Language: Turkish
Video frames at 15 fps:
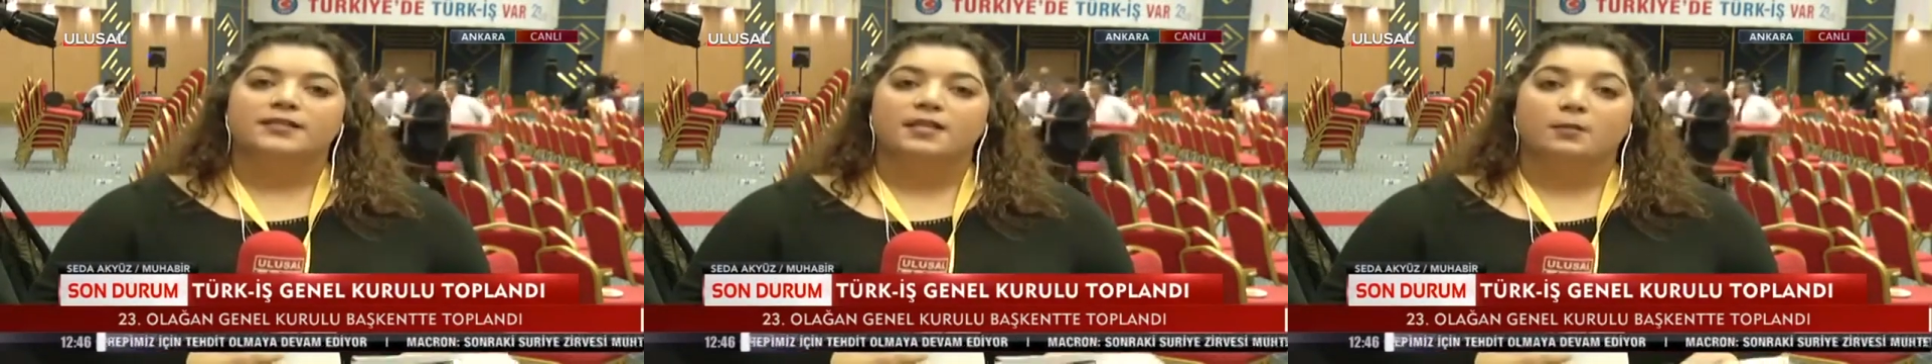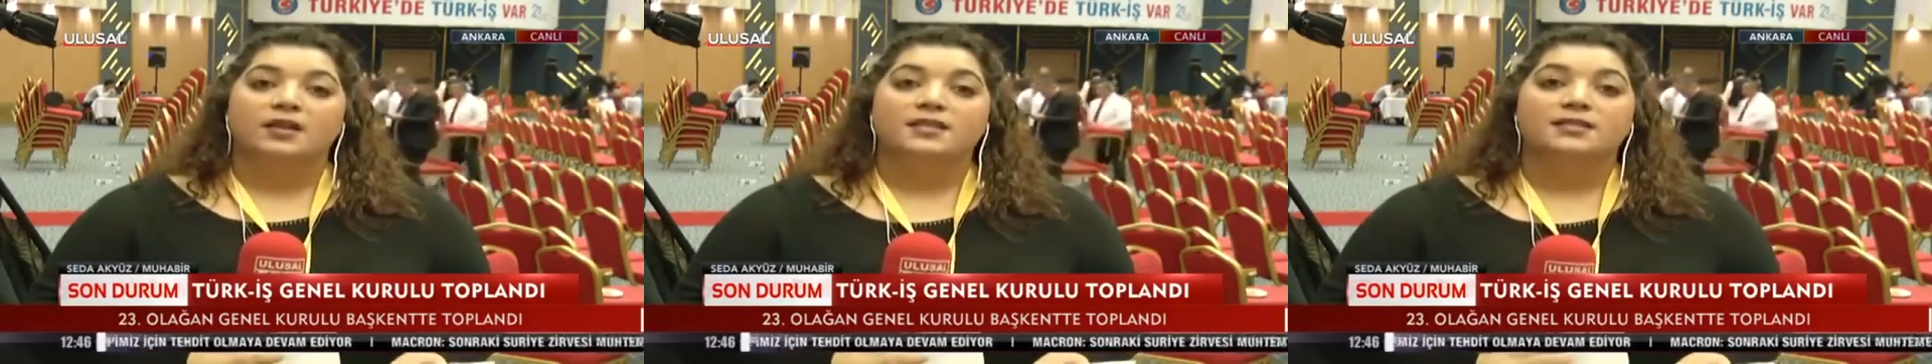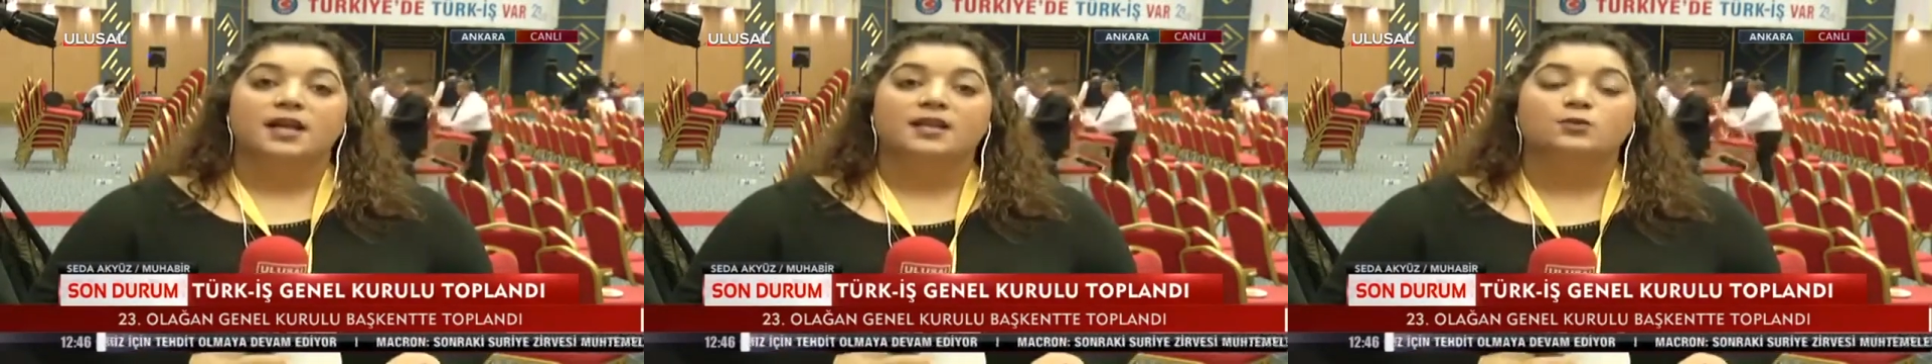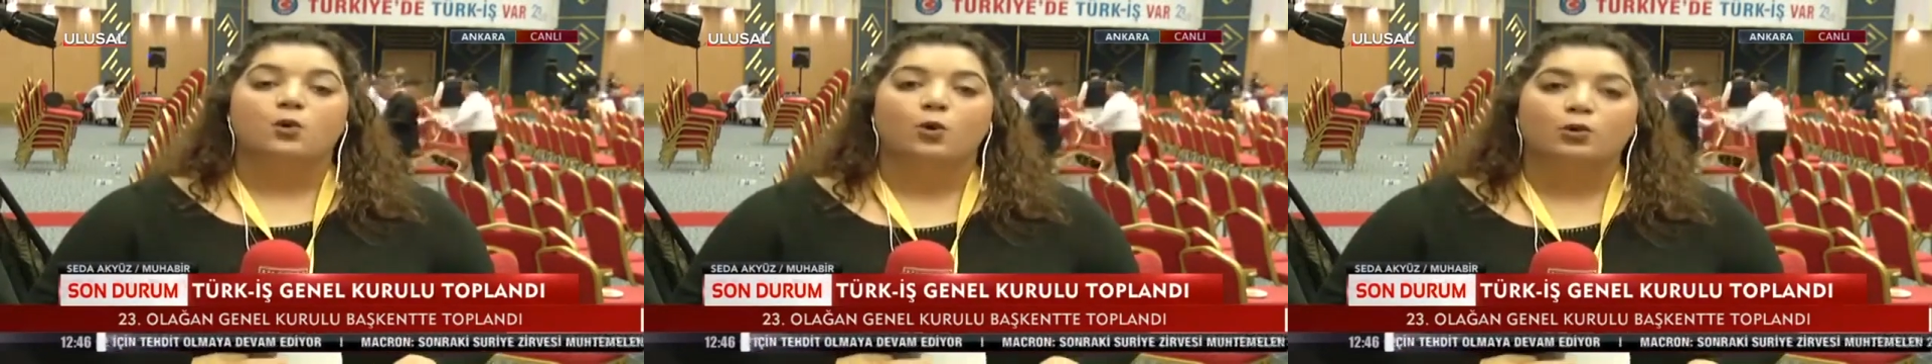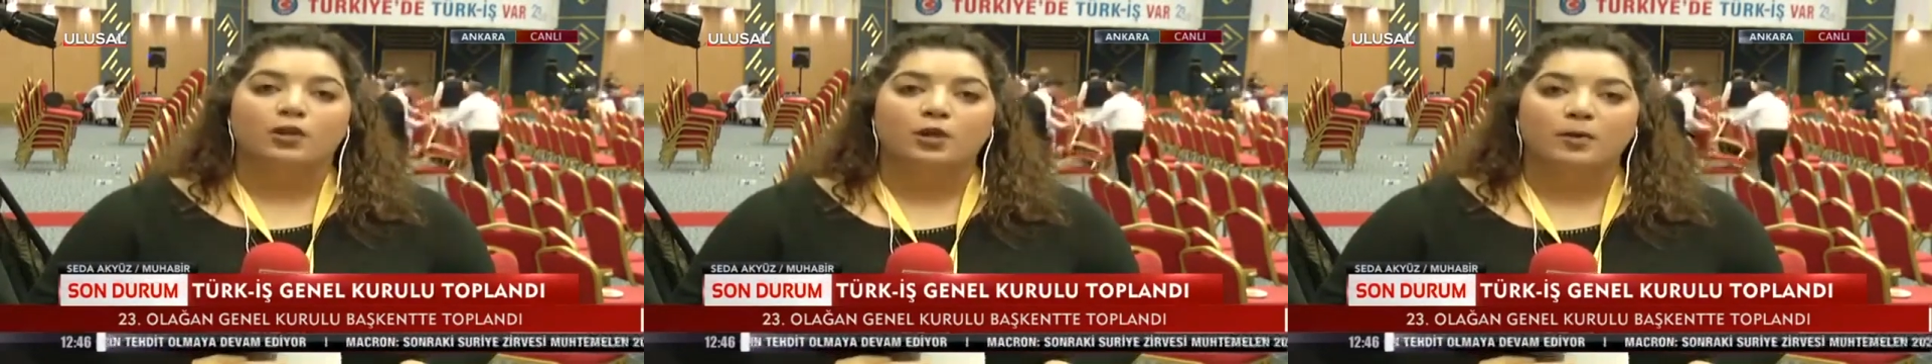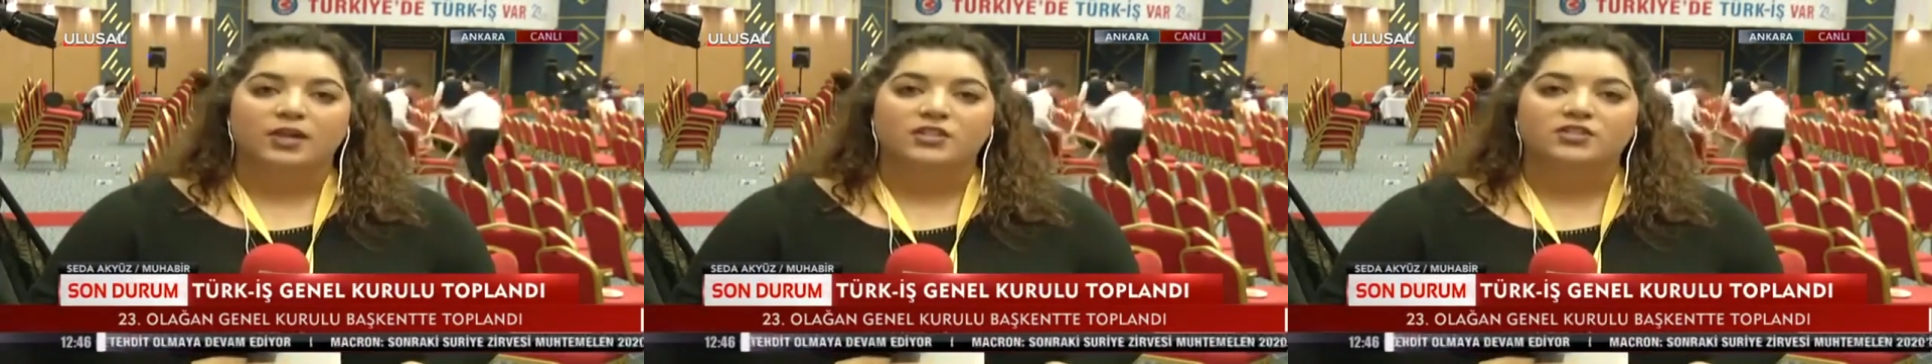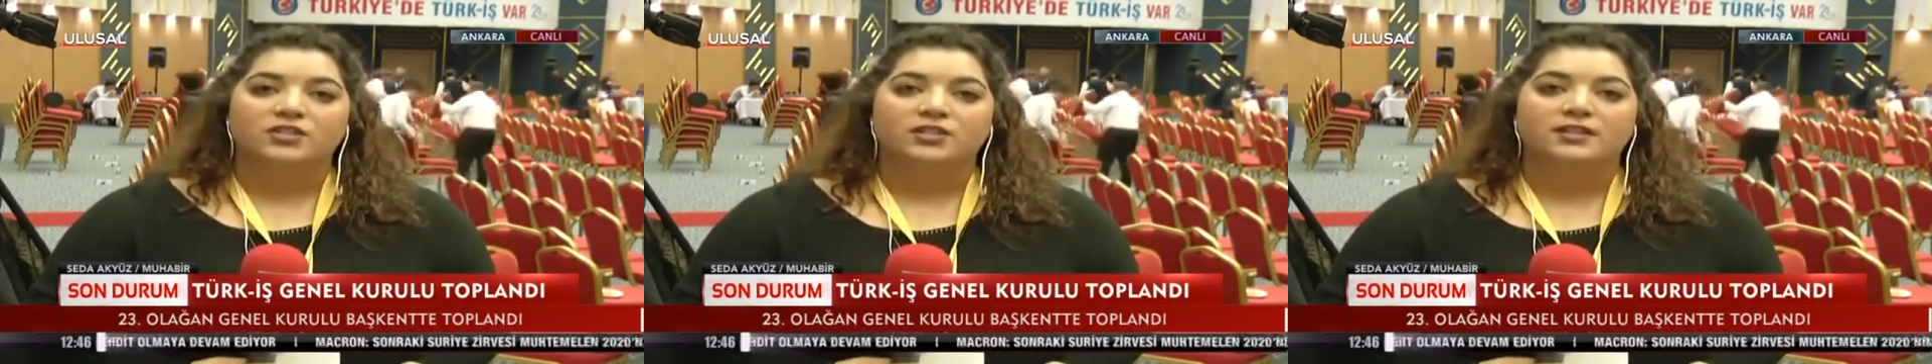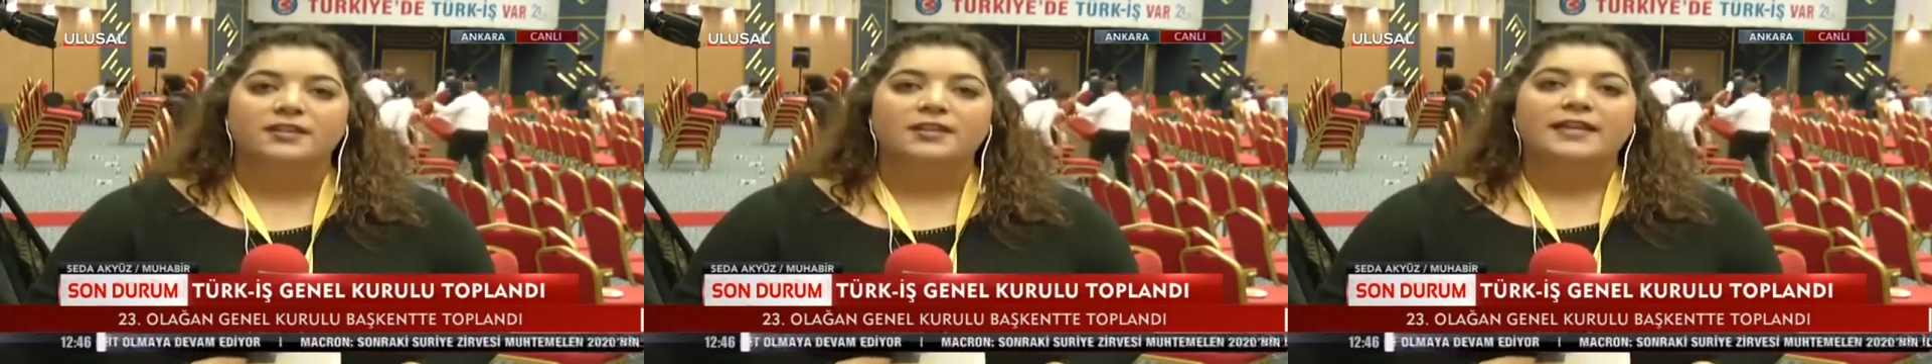sabah saat 10'da
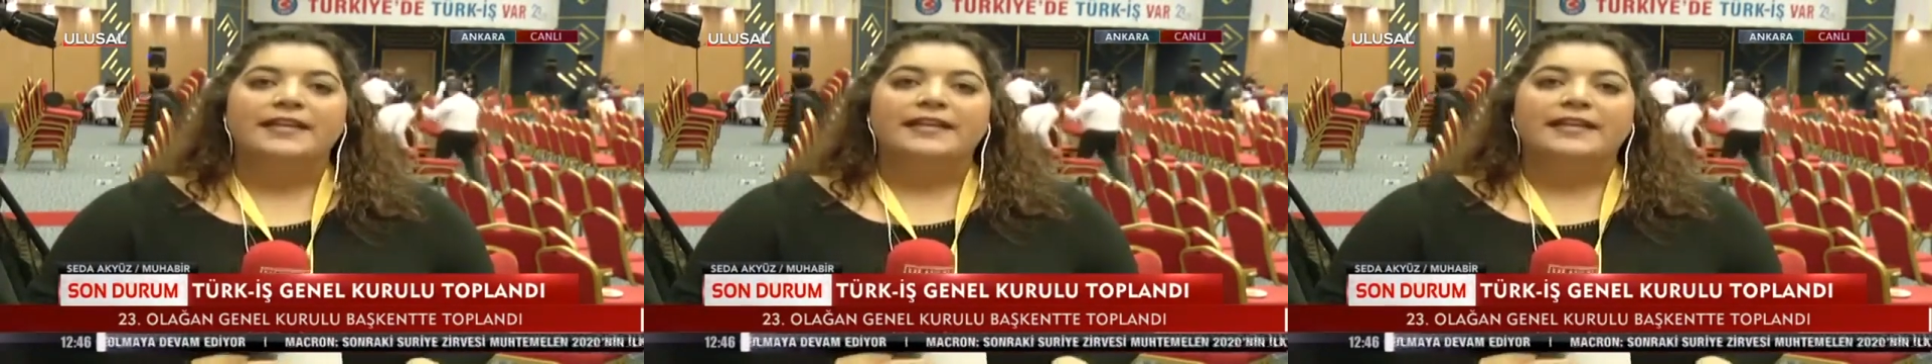başladı.